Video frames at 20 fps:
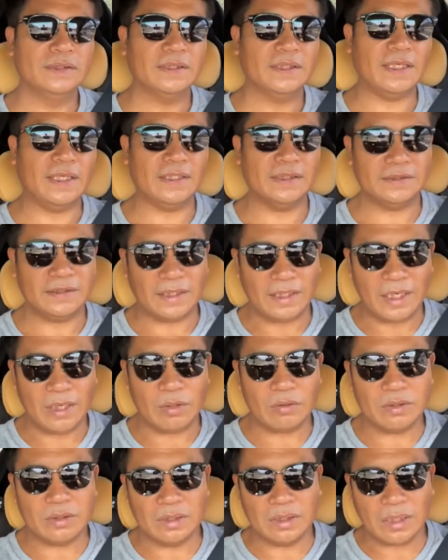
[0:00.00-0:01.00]
นะเสร็จแล้ว
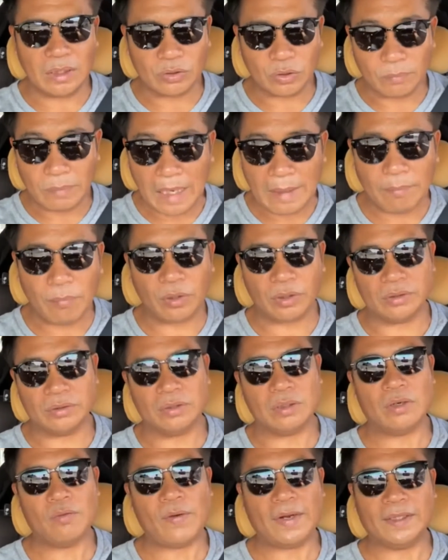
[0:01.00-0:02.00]
ก็คือเราต้องพักผ่อนต
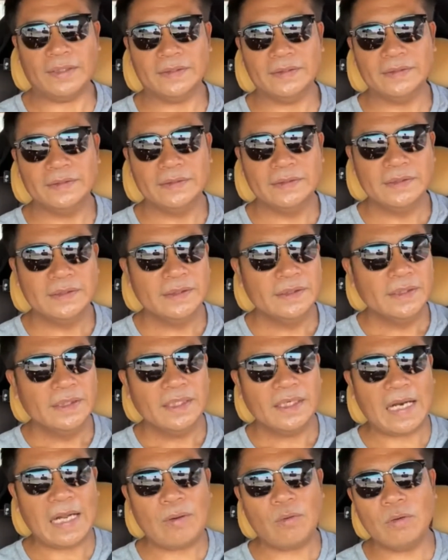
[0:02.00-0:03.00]
อนกลางวัน
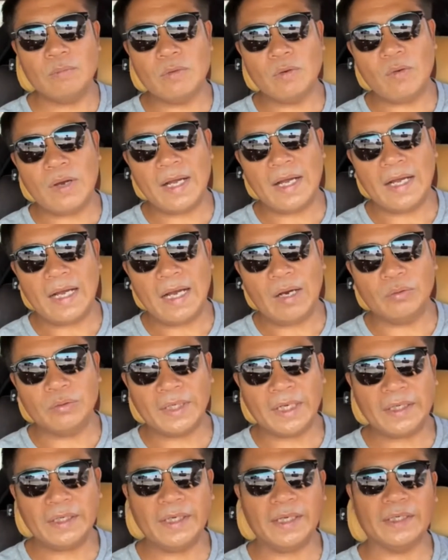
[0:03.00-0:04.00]
หลายคนบอกว่าเอา
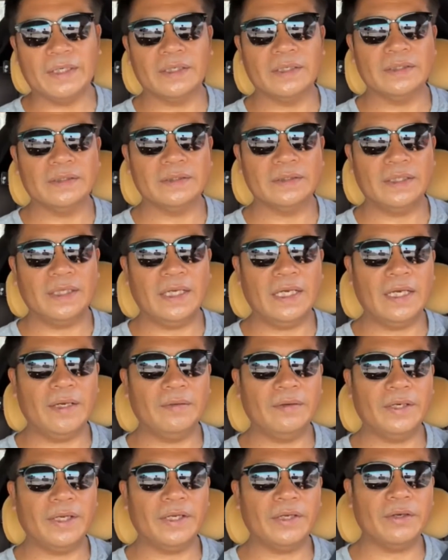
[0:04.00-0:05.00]
เทคนิคนะฮะ
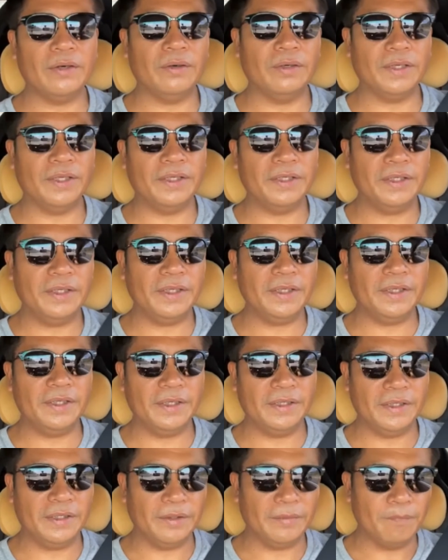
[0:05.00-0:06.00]
ในกรณีที่
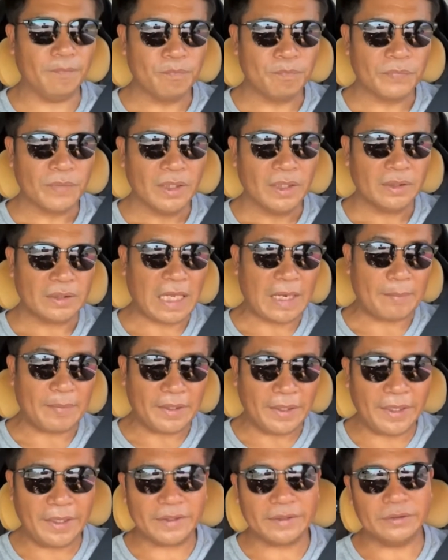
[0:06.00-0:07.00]
ต่างป
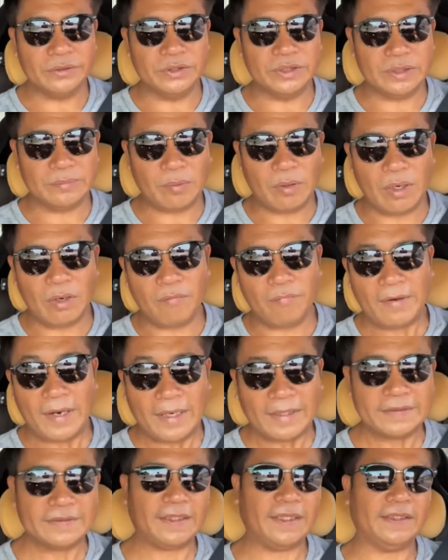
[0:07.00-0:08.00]
ระเทศโดยเฉพาะฝ
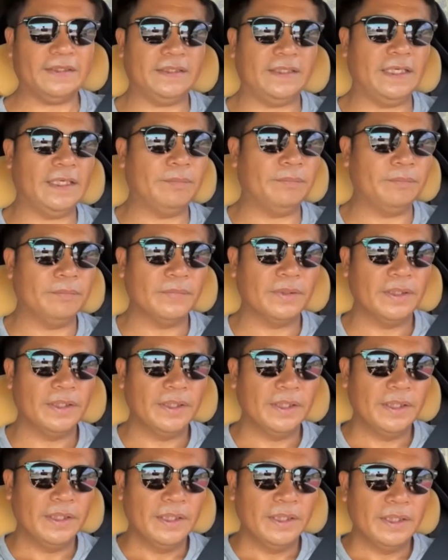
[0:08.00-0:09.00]
รั่งเศสนะครับ
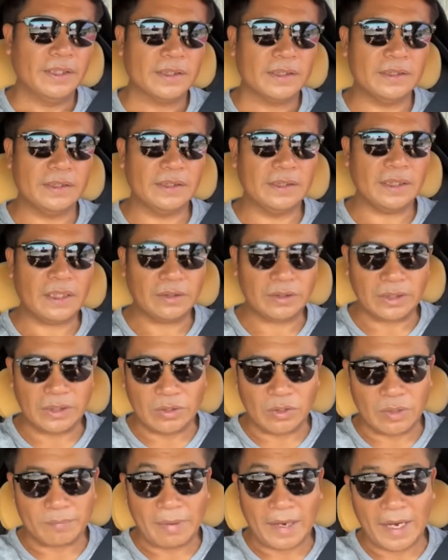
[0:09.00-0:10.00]
คือเขาจะ
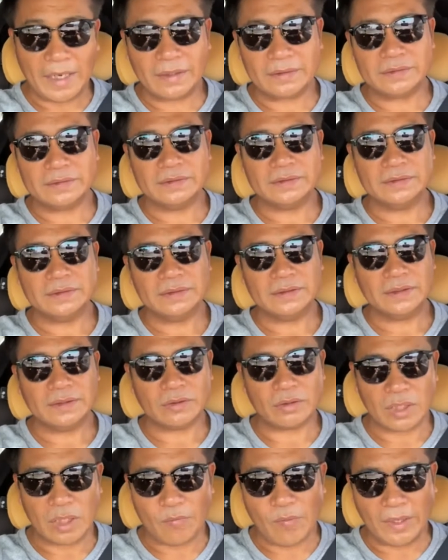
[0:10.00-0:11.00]
นอนพักต
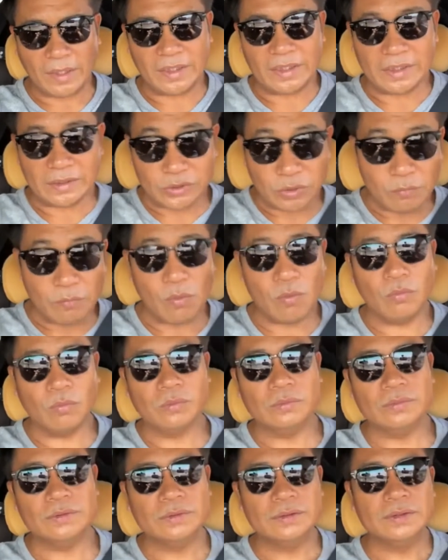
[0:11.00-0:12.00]
อนกลางวันหนึ่งชั่วโมง
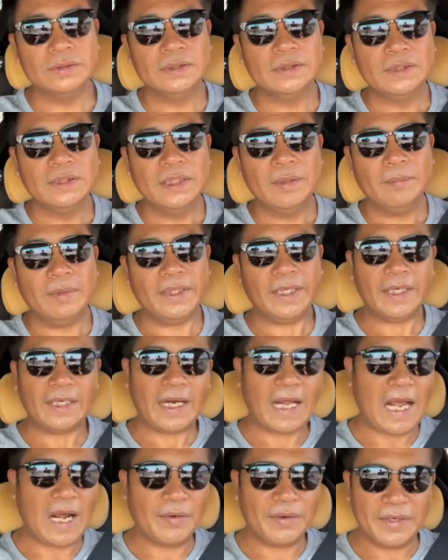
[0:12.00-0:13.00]
ประเทศ
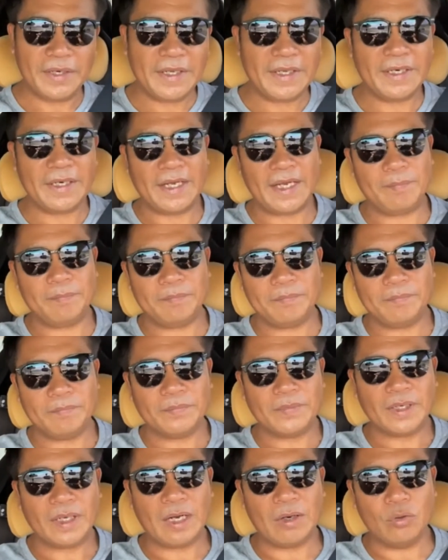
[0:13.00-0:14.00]
ลาวนี่ดีนะครับ
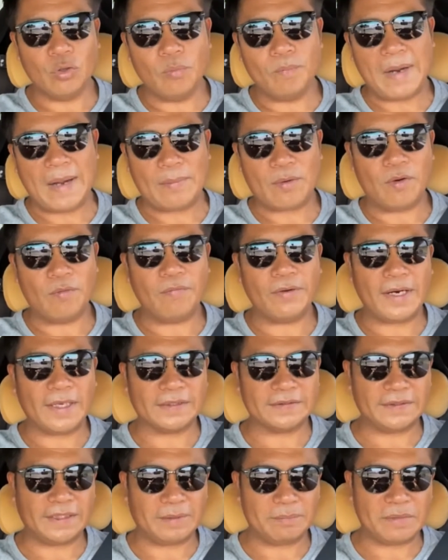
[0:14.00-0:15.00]
เขารูปแบบของฝรั่
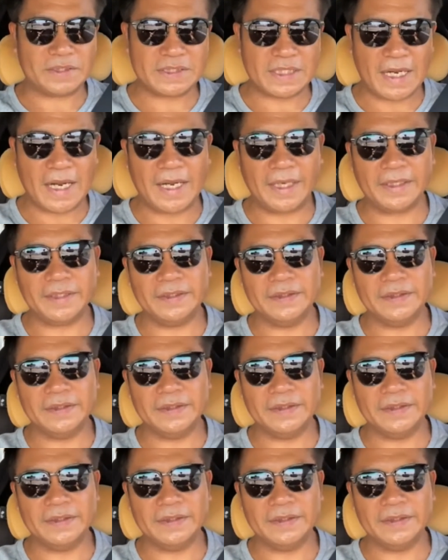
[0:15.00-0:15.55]
งเศสมาใช้